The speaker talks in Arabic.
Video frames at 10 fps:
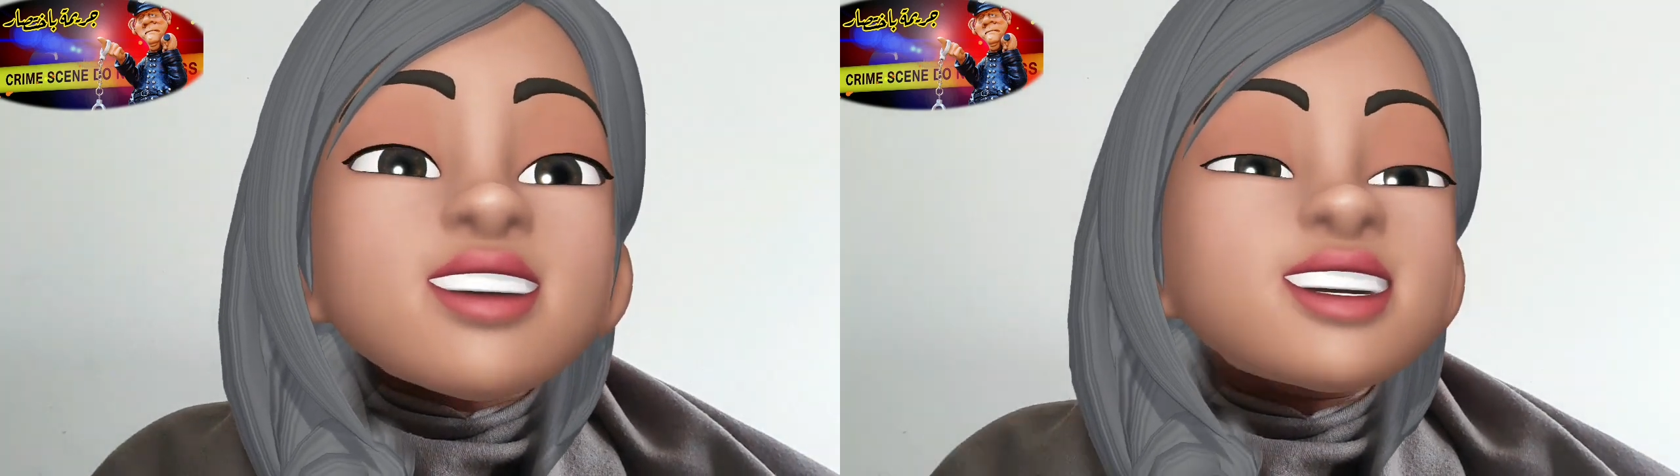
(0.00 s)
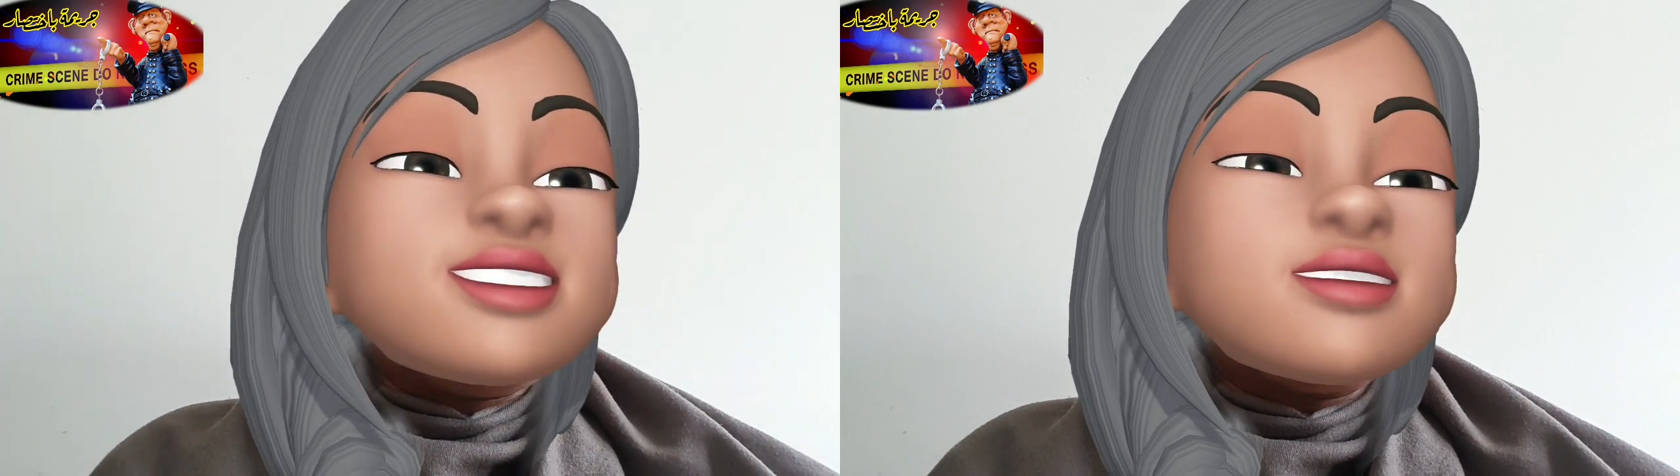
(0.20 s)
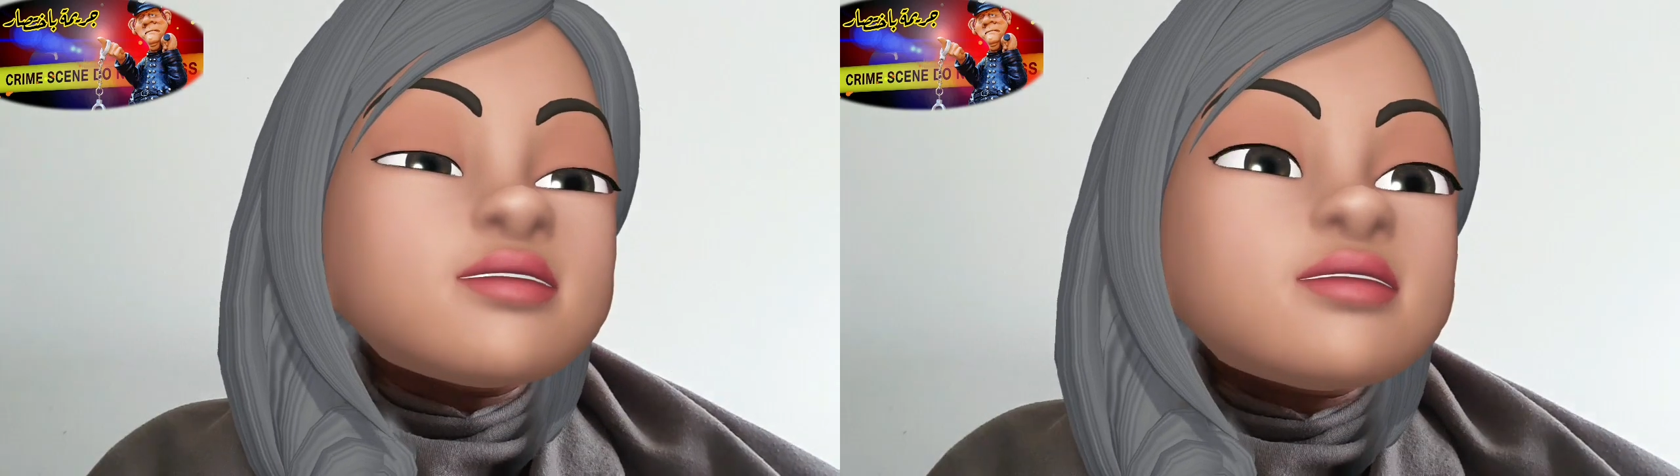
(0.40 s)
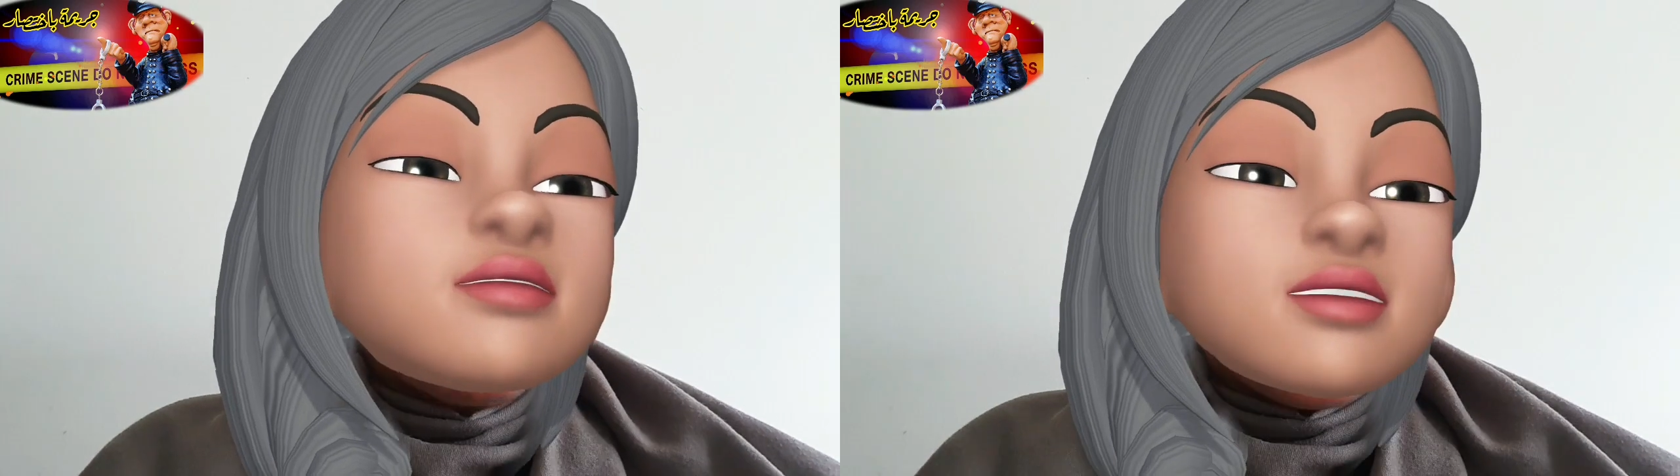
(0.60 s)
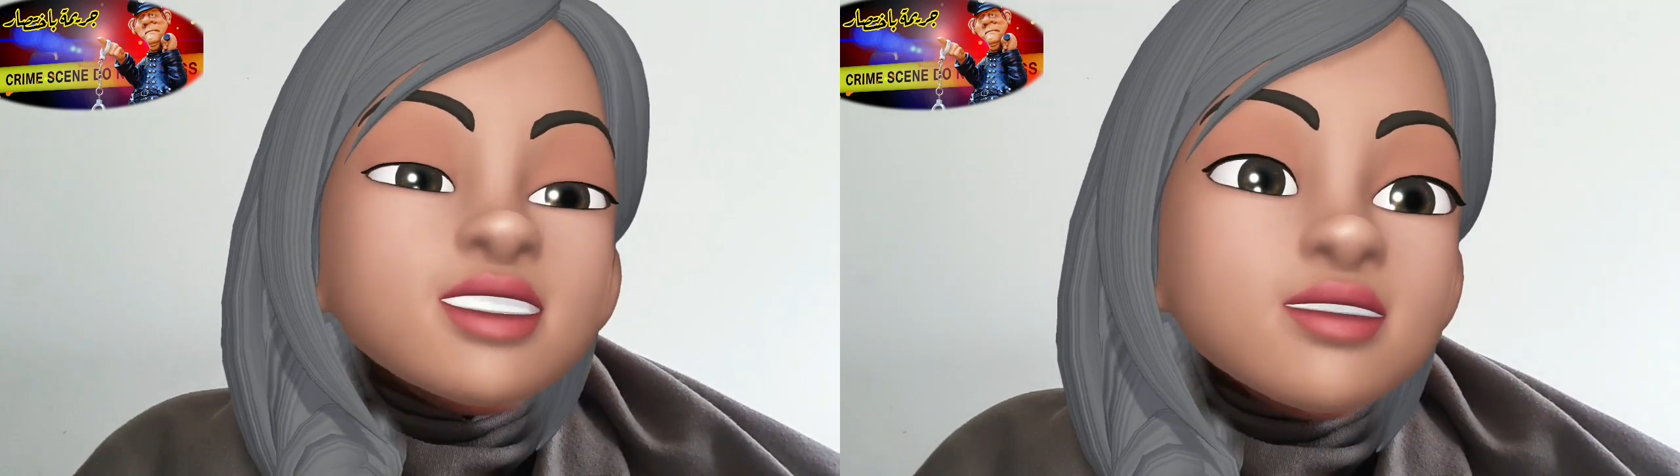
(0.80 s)
الا
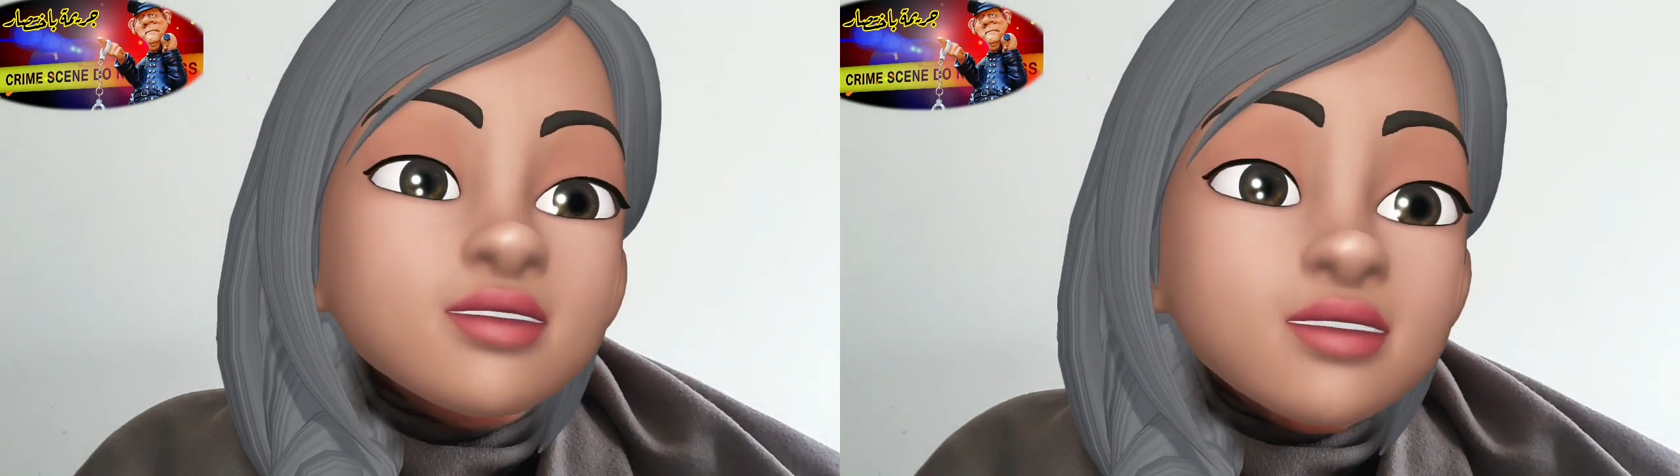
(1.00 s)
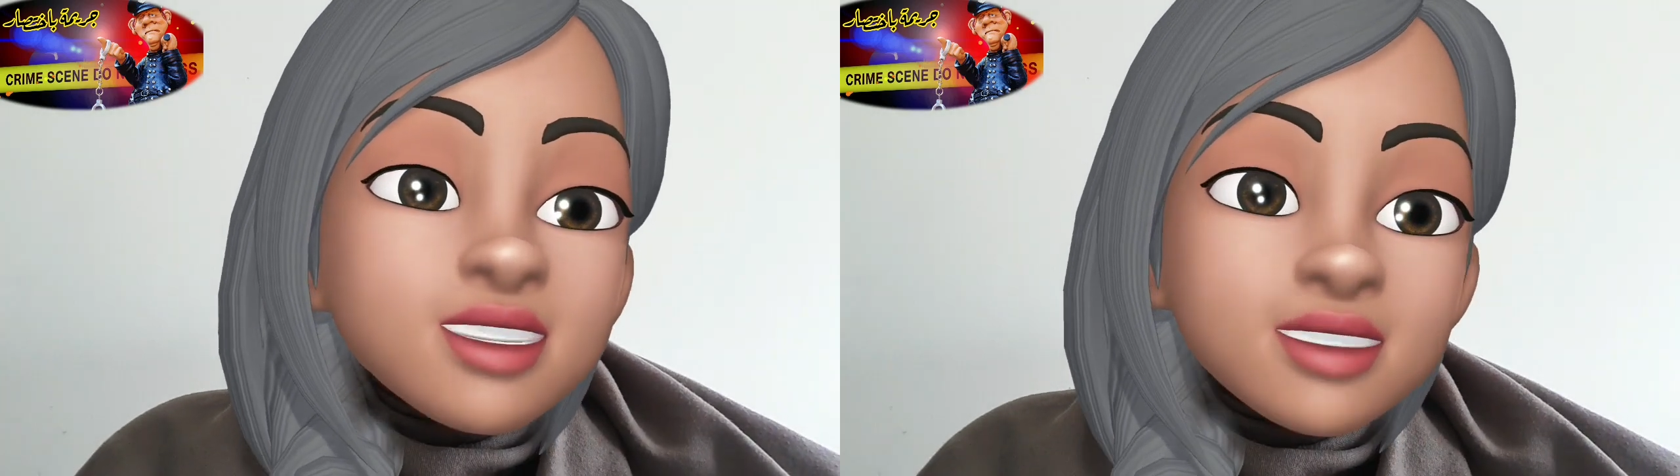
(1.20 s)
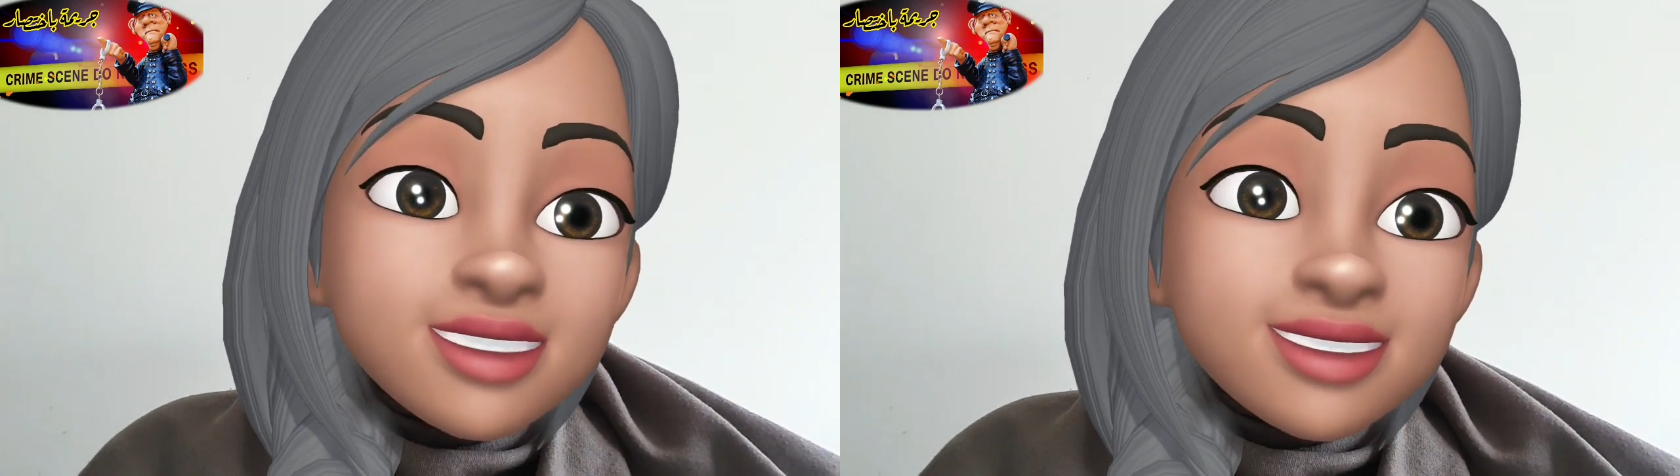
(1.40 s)
بغيتو نهضر لكم على شي